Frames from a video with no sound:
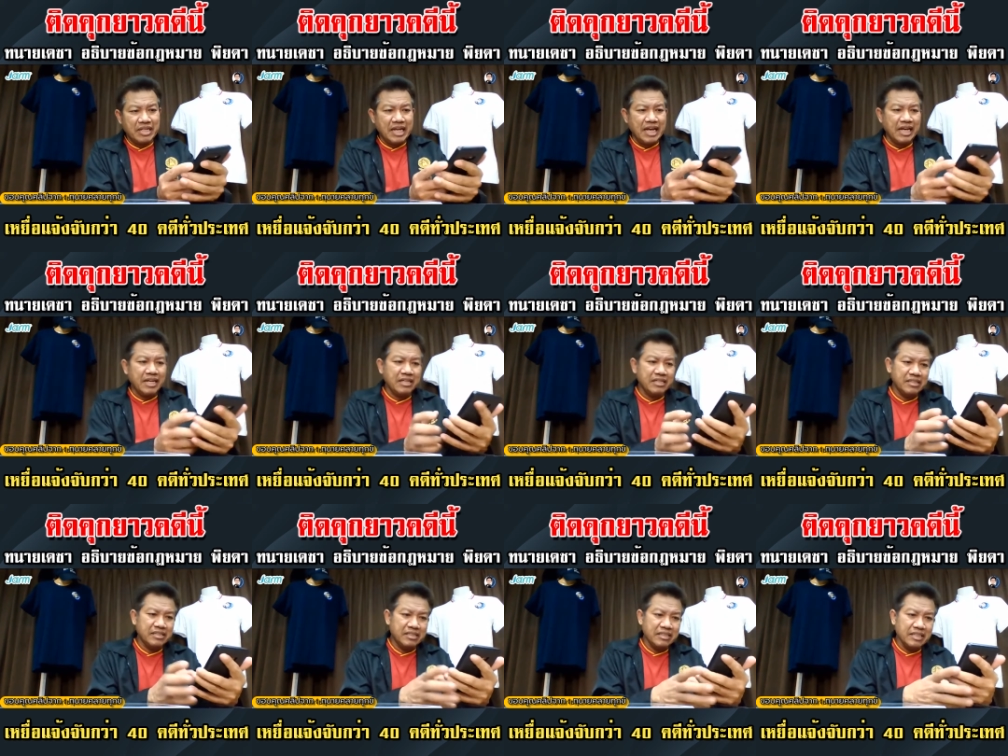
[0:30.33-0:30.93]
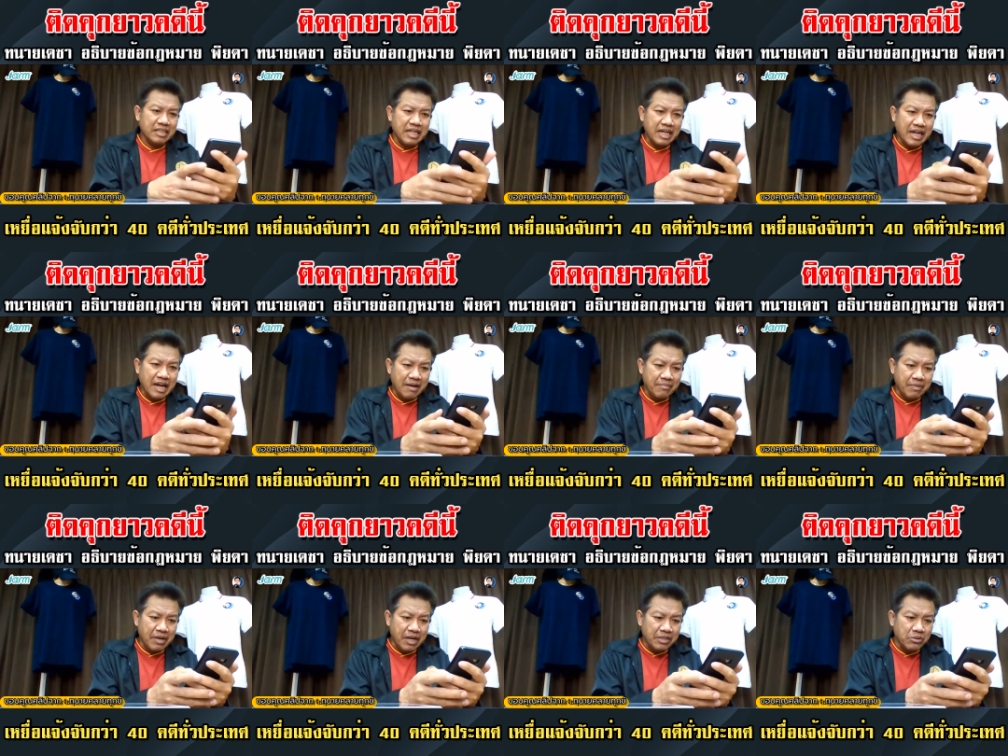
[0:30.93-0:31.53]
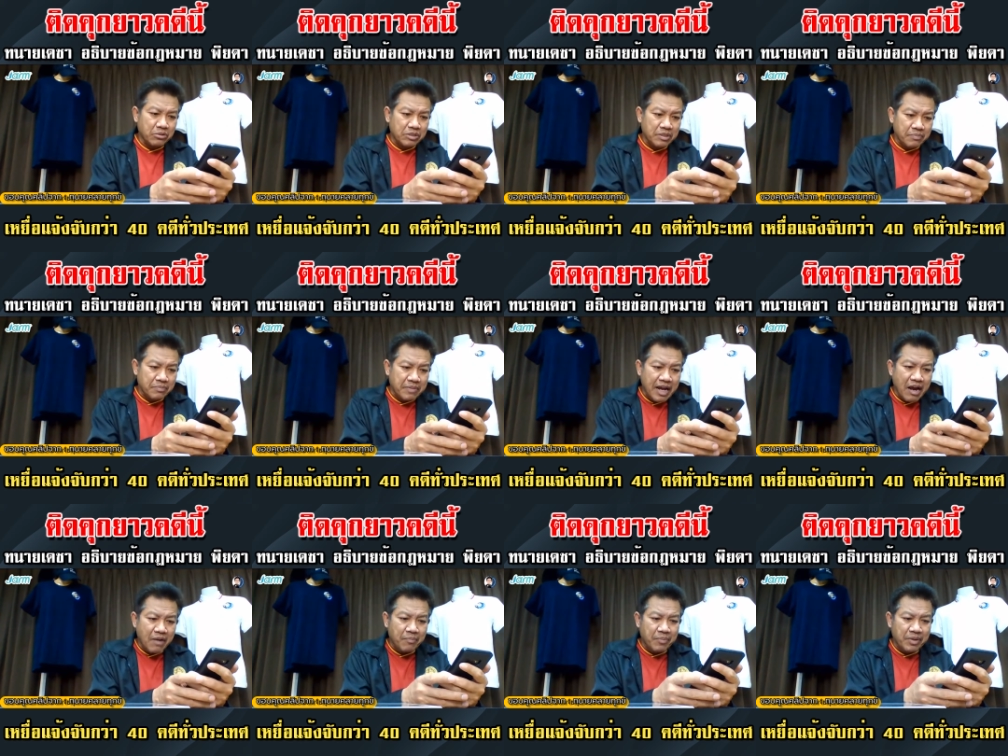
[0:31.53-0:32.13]
นะนะครับอายุ
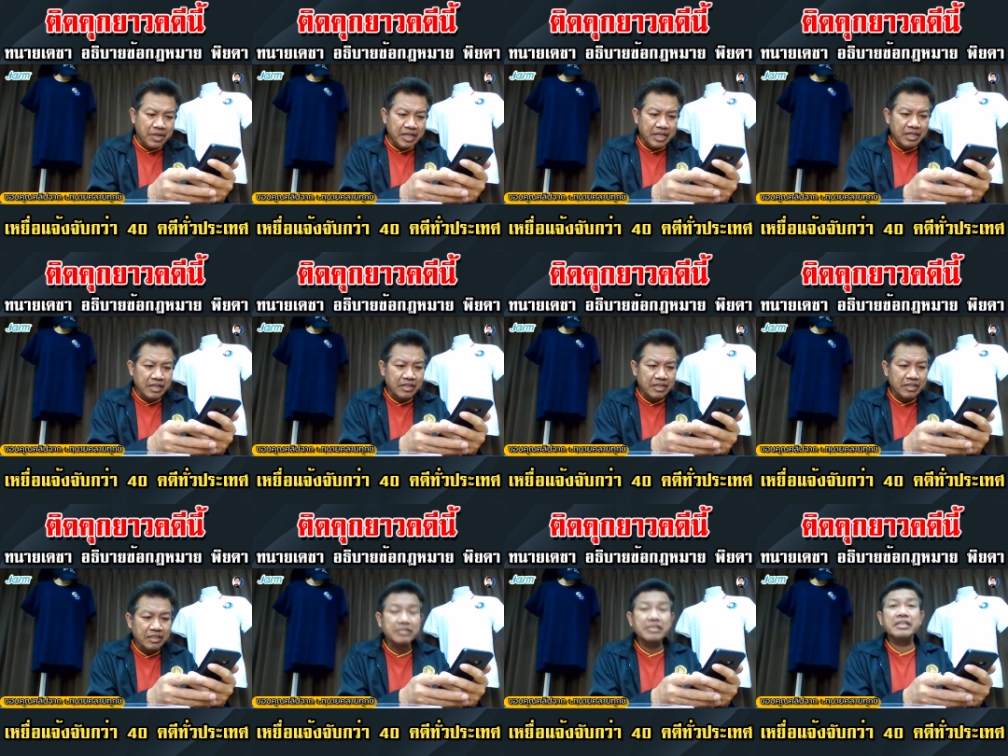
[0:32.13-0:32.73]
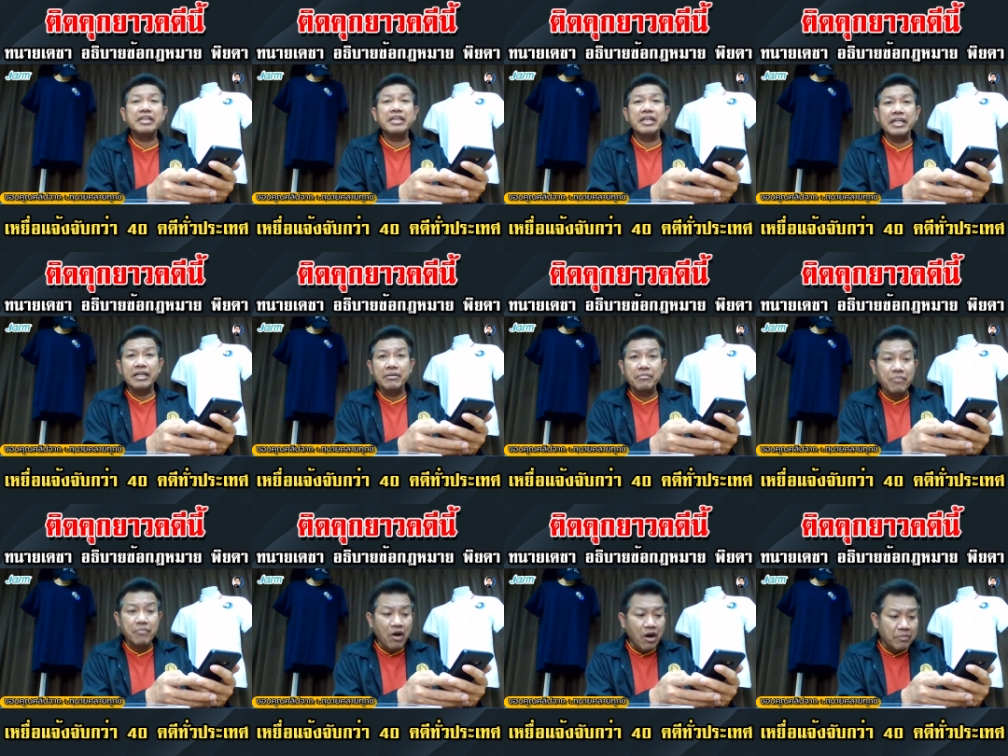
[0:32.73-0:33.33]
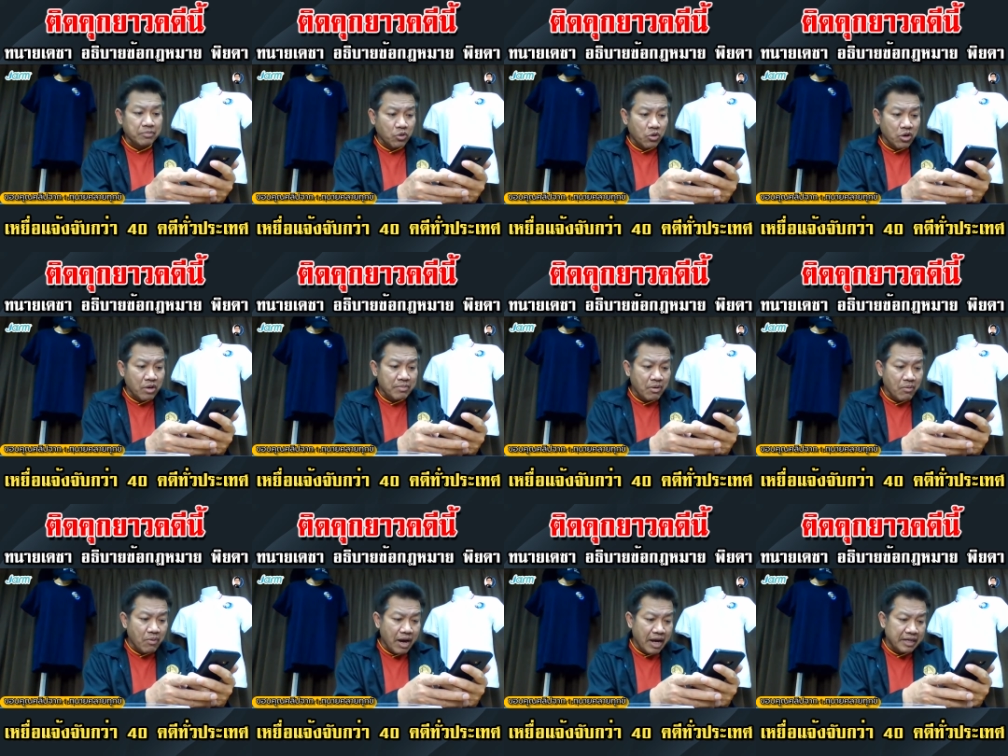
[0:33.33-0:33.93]
19 ปีที่มอบตัว
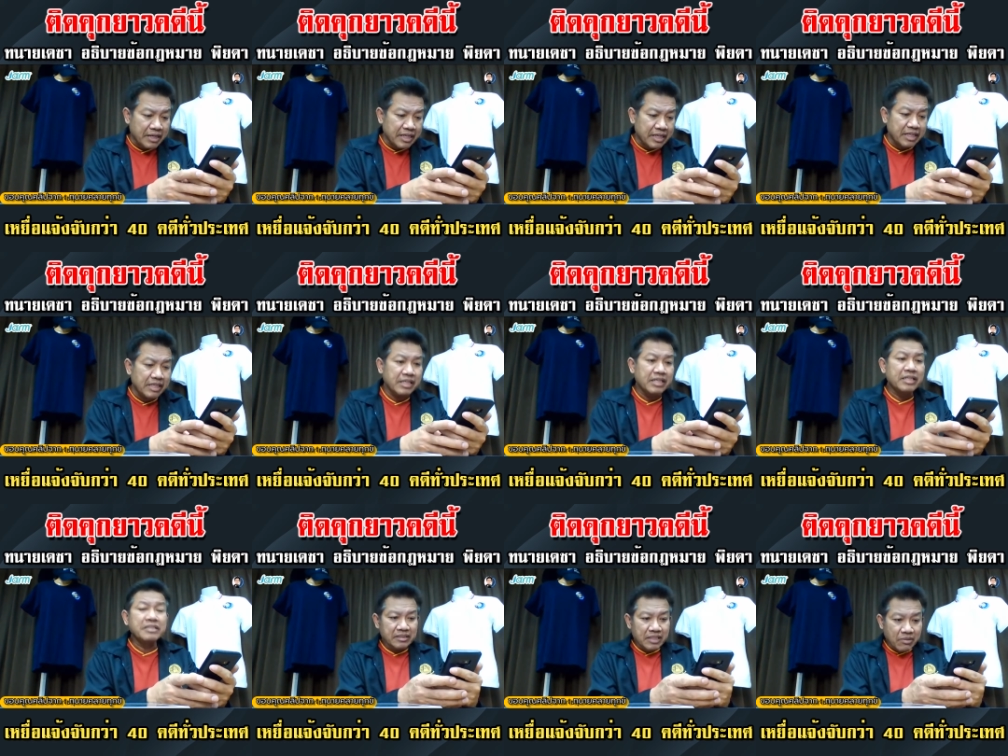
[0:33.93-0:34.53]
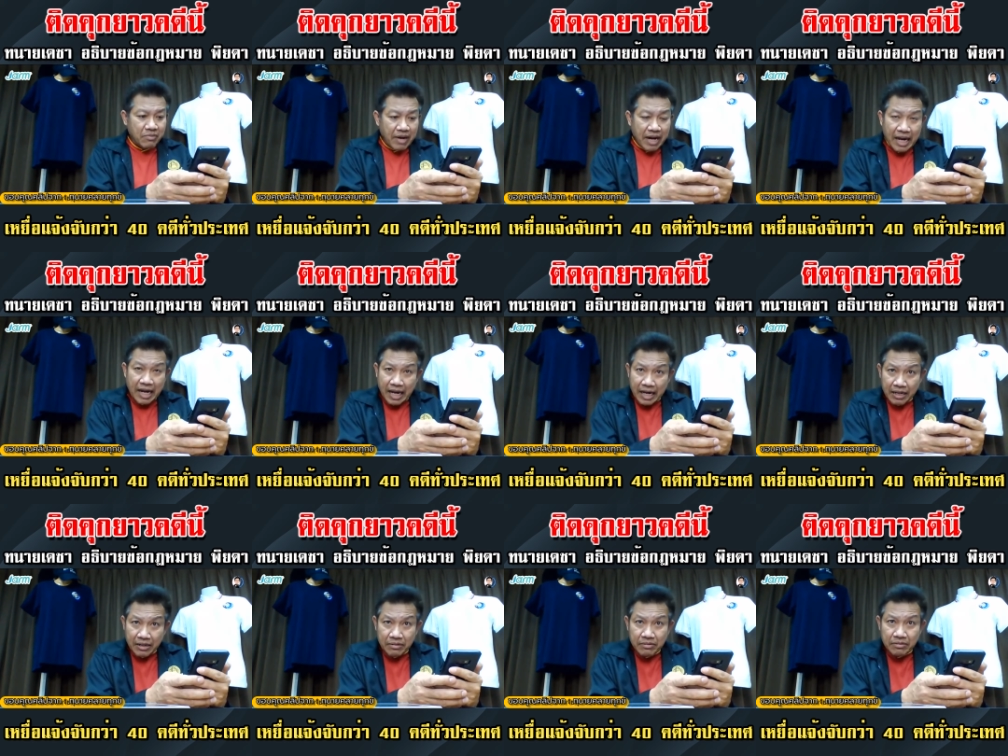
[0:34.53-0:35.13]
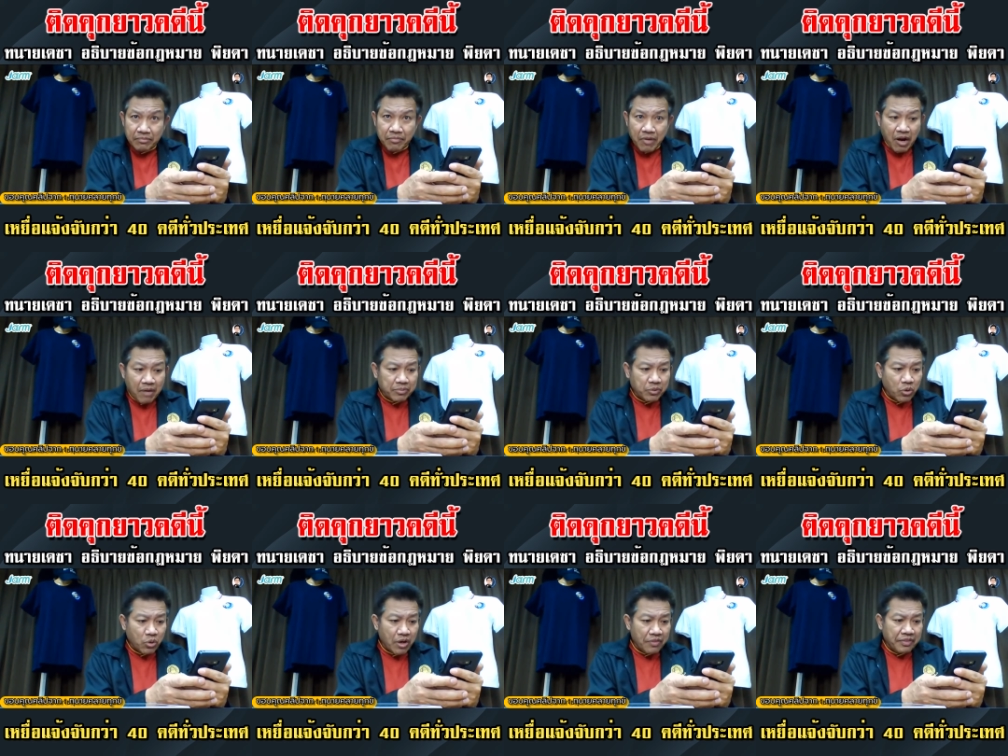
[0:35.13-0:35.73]
เมื่อวานนี้ที่ว่ามอบ
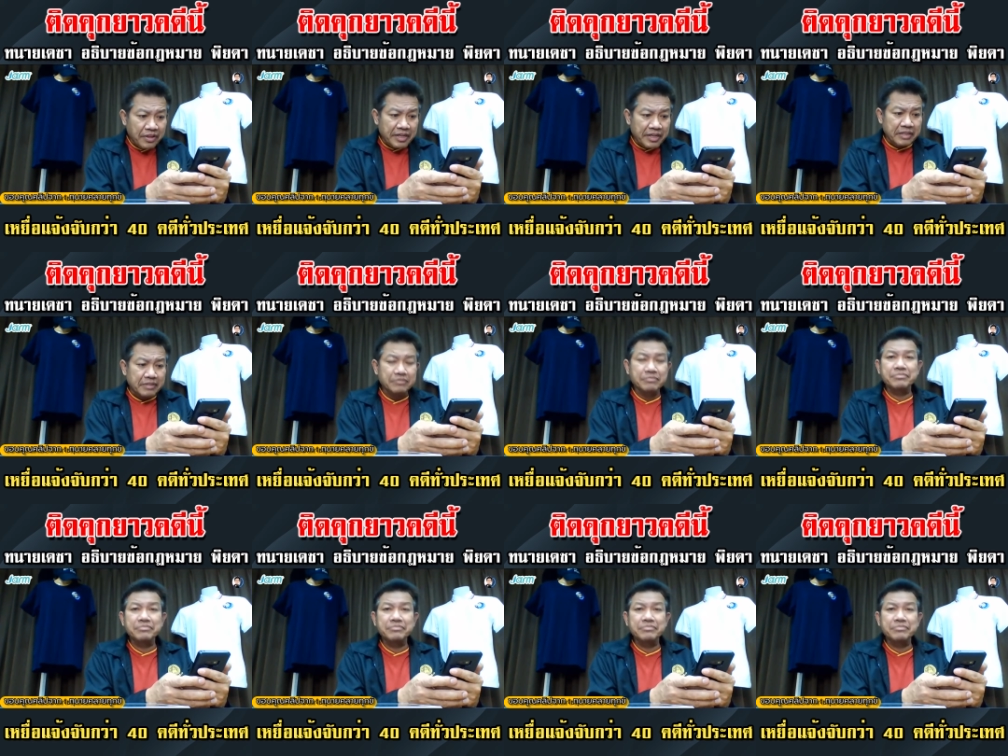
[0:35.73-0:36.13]
ตัวเสร็จ